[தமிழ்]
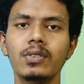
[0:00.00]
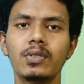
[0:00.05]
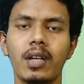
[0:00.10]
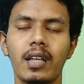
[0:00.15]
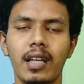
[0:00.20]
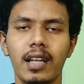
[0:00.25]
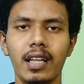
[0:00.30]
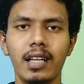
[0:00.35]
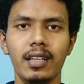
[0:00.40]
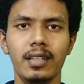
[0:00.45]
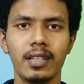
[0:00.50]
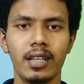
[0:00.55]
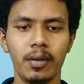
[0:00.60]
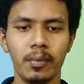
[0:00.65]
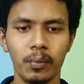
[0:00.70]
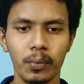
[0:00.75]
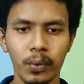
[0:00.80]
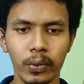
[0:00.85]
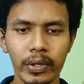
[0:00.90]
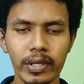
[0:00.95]
ஸோ அதில்
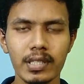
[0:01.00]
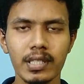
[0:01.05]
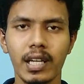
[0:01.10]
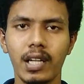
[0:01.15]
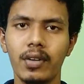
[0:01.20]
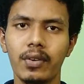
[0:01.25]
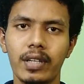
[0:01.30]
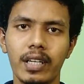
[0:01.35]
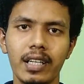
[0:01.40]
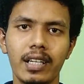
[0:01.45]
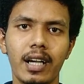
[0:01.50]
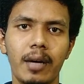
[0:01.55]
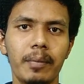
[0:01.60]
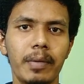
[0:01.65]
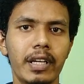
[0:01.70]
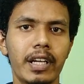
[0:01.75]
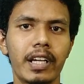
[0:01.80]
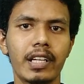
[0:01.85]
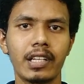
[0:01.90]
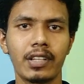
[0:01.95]
முடிஞ்ச அளவுக்கு
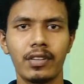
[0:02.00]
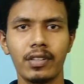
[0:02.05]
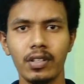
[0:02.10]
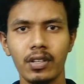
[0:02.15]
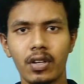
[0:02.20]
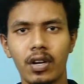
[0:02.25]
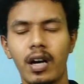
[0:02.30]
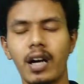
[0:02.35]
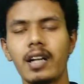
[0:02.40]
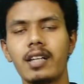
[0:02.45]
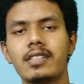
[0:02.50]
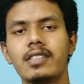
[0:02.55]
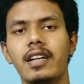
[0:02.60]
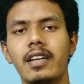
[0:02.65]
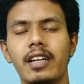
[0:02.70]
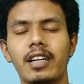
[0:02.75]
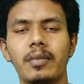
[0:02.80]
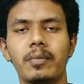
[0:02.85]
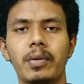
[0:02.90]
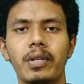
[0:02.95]
கம்யூனிகேஷன் வந்து
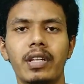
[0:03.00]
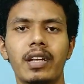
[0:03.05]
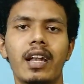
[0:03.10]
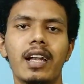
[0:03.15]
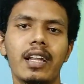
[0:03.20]
காலேஜில் இருக்கும்போது